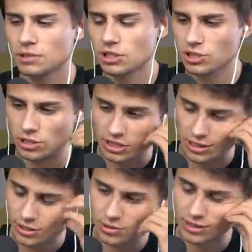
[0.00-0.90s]
Aha, przecież coś na
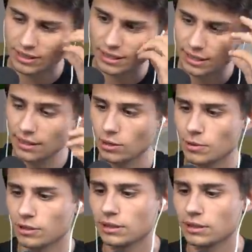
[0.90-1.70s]
osłonę, no nie? Na tak, obronę.